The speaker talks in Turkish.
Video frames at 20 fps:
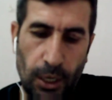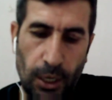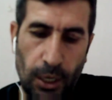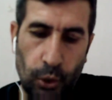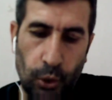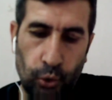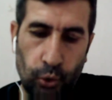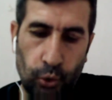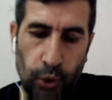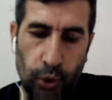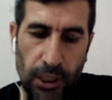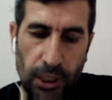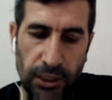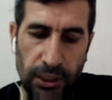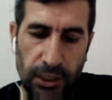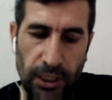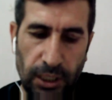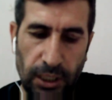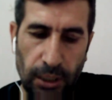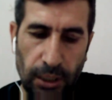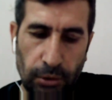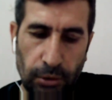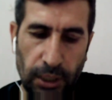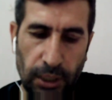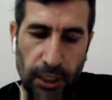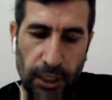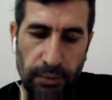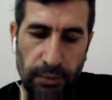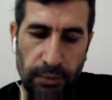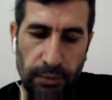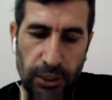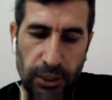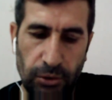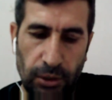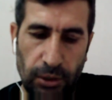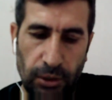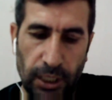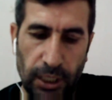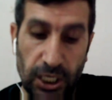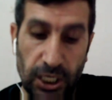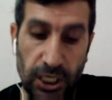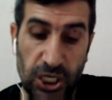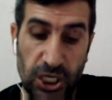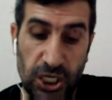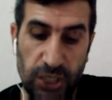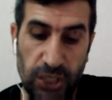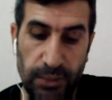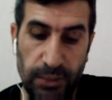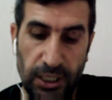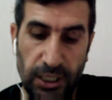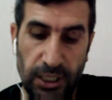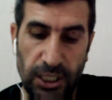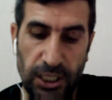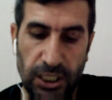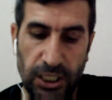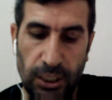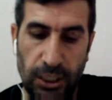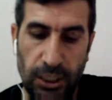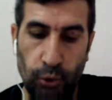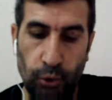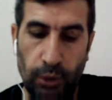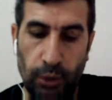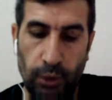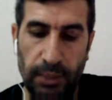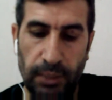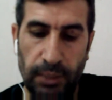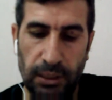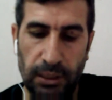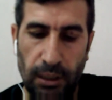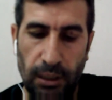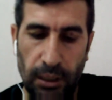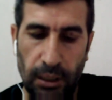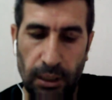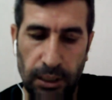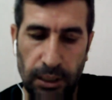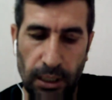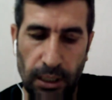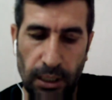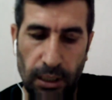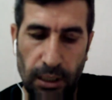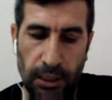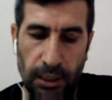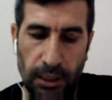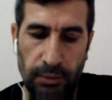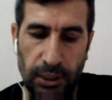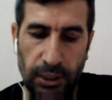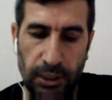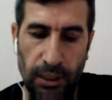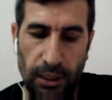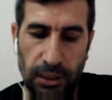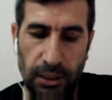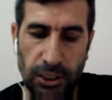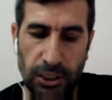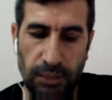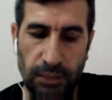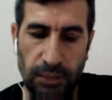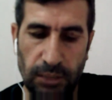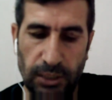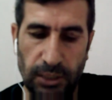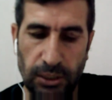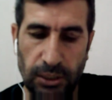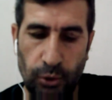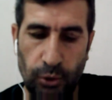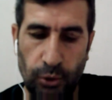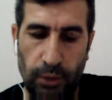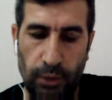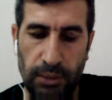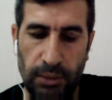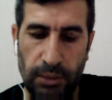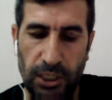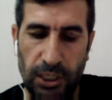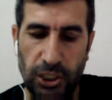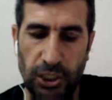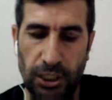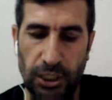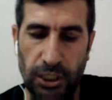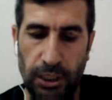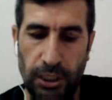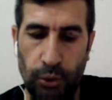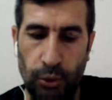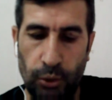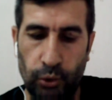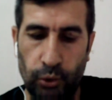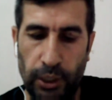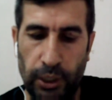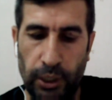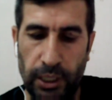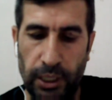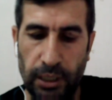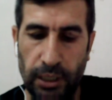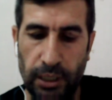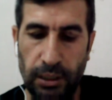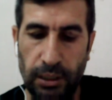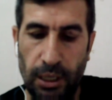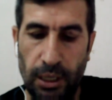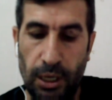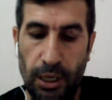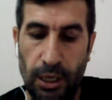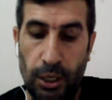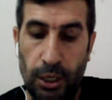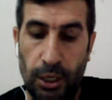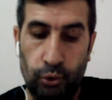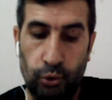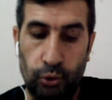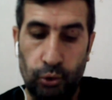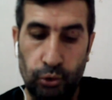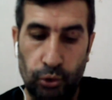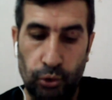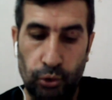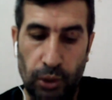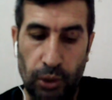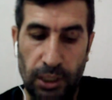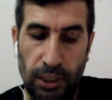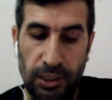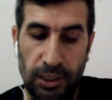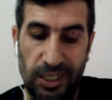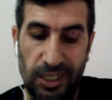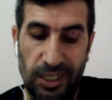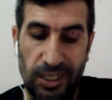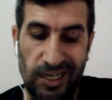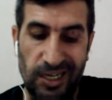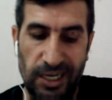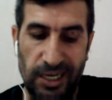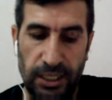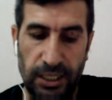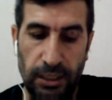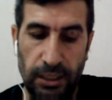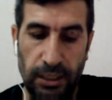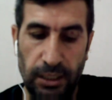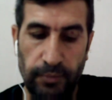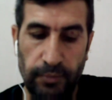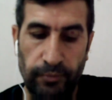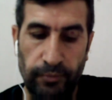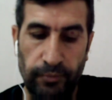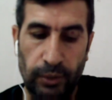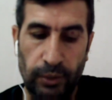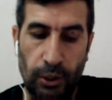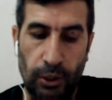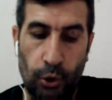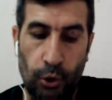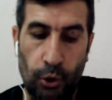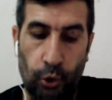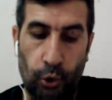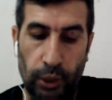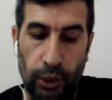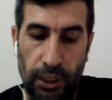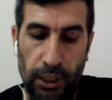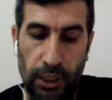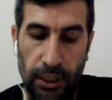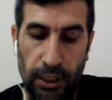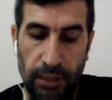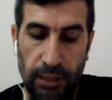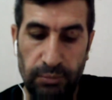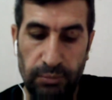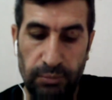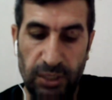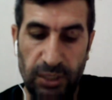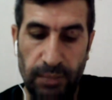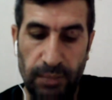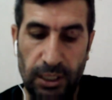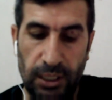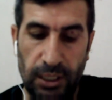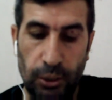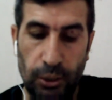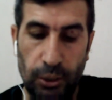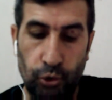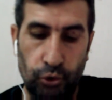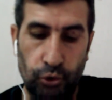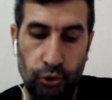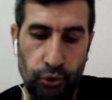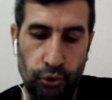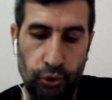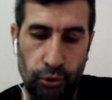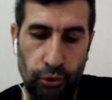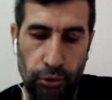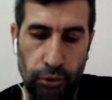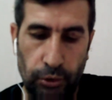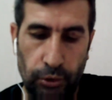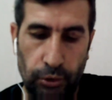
Kur'an literal olarak, metin olarak hiçbir değişikliğe uğramadığı halde anlamında anlaşılmasında önemli değişikliğe uğrayarak uydurulan dinleri onaylayan bir mette dönüştürüldü.